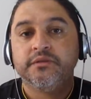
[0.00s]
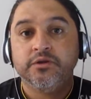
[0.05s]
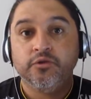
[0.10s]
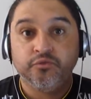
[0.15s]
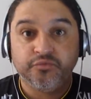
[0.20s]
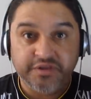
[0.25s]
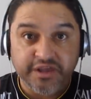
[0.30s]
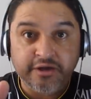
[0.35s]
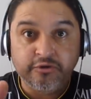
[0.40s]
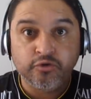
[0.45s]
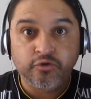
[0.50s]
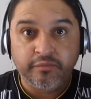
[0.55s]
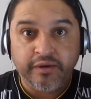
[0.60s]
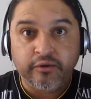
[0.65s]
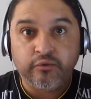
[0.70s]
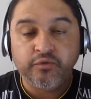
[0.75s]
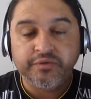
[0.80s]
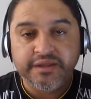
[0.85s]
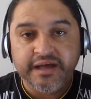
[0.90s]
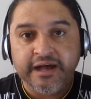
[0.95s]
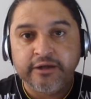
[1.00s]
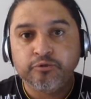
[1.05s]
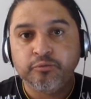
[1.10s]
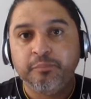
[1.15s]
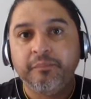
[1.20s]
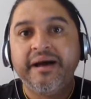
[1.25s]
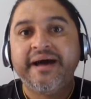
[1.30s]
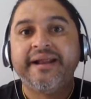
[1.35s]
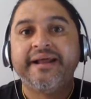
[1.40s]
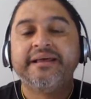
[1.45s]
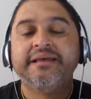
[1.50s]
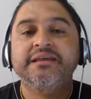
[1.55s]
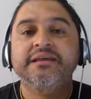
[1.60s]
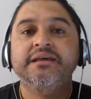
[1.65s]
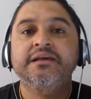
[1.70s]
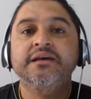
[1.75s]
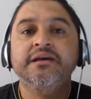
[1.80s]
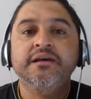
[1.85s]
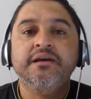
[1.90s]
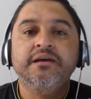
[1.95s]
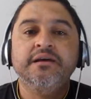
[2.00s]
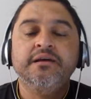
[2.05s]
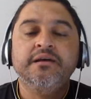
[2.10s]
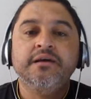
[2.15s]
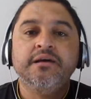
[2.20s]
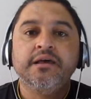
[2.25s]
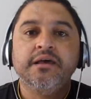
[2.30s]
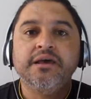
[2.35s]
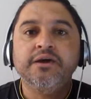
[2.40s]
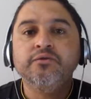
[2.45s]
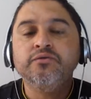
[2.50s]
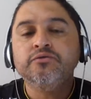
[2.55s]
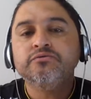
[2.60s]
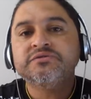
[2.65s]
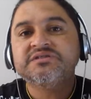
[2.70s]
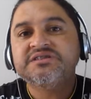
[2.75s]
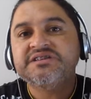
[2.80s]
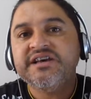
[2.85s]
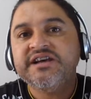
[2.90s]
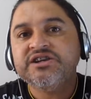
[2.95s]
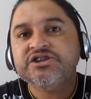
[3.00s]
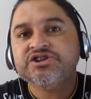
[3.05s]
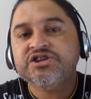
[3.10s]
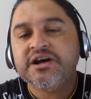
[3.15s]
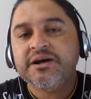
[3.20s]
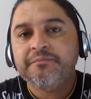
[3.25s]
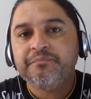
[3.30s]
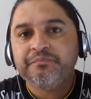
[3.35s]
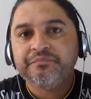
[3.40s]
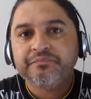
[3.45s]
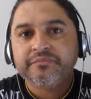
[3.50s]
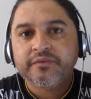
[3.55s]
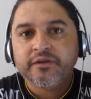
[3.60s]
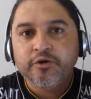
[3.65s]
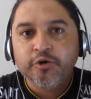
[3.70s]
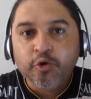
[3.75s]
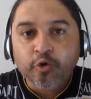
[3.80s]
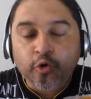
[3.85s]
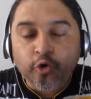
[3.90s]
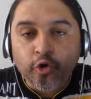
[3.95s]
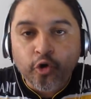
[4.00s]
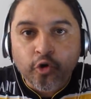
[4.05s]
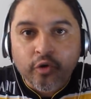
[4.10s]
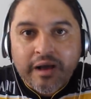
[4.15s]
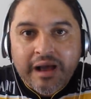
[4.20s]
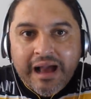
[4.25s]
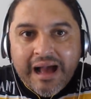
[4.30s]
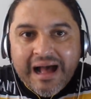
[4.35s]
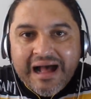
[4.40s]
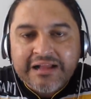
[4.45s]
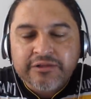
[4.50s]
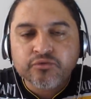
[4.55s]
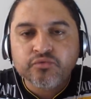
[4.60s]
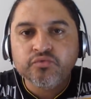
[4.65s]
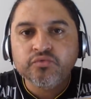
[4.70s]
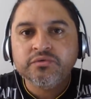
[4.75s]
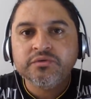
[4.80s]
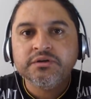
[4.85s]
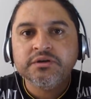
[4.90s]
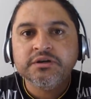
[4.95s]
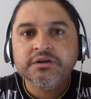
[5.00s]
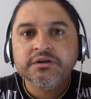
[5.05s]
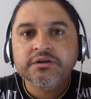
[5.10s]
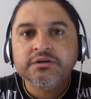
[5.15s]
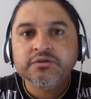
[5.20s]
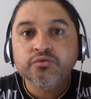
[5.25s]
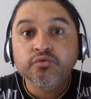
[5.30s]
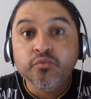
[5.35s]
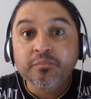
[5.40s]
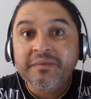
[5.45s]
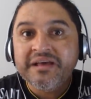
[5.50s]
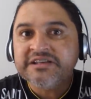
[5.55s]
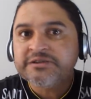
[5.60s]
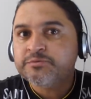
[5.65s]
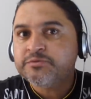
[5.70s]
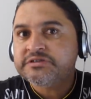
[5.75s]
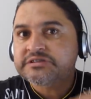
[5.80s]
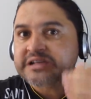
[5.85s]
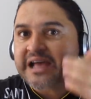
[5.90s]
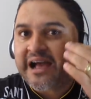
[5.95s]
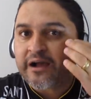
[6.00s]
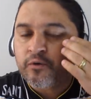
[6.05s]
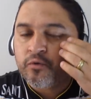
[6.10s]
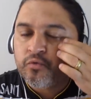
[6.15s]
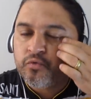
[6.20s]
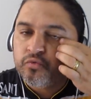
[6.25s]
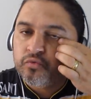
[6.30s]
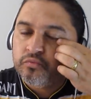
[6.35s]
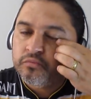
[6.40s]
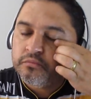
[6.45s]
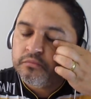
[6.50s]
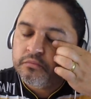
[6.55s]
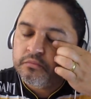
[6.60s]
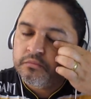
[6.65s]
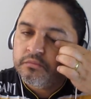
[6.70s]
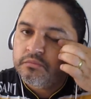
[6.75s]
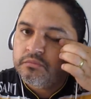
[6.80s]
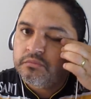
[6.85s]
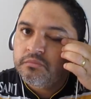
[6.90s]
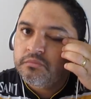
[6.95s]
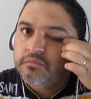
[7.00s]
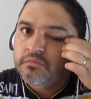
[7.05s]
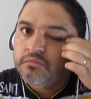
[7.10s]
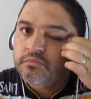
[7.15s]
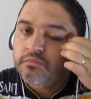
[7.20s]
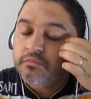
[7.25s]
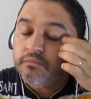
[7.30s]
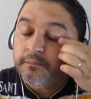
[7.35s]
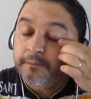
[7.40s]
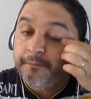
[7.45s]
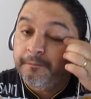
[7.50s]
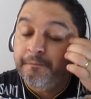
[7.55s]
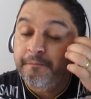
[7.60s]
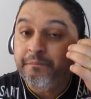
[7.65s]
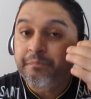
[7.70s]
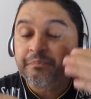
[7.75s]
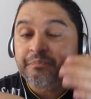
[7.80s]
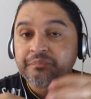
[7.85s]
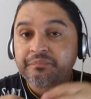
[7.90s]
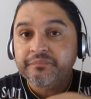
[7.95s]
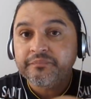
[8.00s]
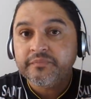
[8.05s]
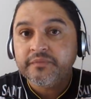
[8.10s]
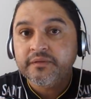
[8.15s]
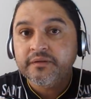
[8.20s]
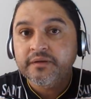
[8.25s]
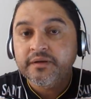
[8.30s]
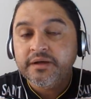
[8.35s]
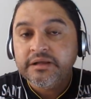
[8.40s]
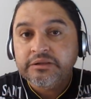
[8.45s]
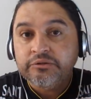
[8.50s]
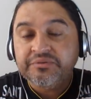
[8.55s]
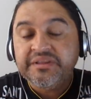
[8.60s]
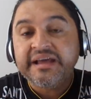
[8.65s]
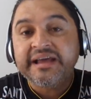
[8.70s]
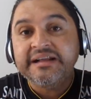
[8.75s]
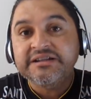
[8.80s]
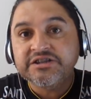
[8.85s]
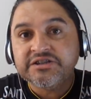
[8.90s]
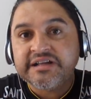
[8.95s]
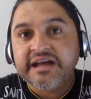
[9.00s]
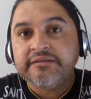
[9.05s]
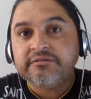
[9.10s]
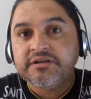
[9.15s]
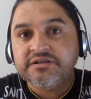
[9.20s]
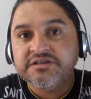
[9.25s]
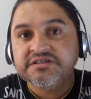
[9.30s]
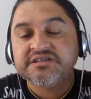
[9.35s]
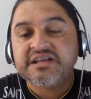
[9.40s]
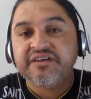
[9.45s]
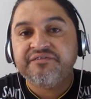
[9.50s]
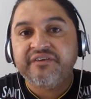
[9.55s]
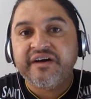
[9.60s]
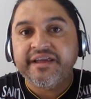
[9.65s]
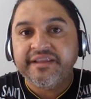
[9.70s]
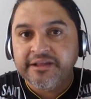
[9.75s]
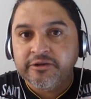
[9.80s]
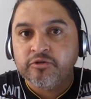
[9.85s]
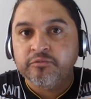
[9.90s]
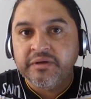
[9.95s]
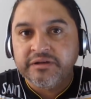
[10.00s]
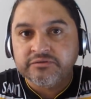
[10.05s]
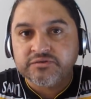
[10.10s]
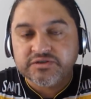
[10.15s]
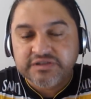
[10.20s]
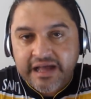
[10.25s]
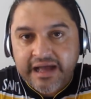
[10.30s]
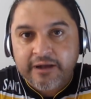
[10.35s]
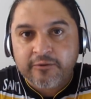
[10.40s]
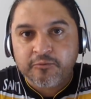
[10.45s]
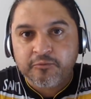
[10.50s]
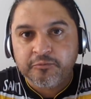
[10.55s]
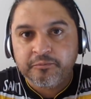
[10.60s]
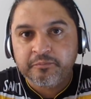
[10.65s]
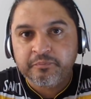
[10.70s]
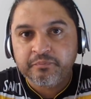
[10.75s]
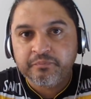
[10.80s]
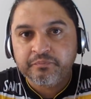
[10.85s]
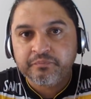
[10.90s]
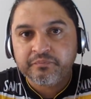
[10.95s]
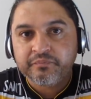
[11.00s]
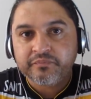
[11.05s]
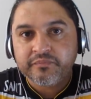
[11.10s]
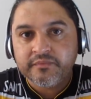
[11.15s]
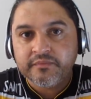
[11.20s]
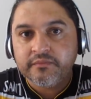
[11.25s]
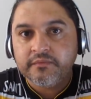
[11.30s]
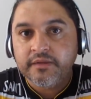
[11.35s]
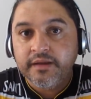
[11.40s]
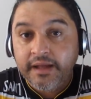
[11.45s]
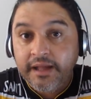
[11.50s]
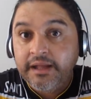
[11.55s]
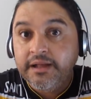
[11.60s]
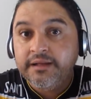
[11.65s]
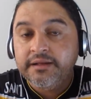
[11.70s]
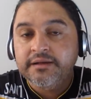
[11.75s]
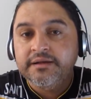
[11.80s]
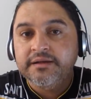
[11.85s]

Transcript: eu tenho que tomar cuidado para que eu não seja colocado no mesmo saco. Hum? Não tem aquele ditado que diz que é farinha do mesmo saco? Hã?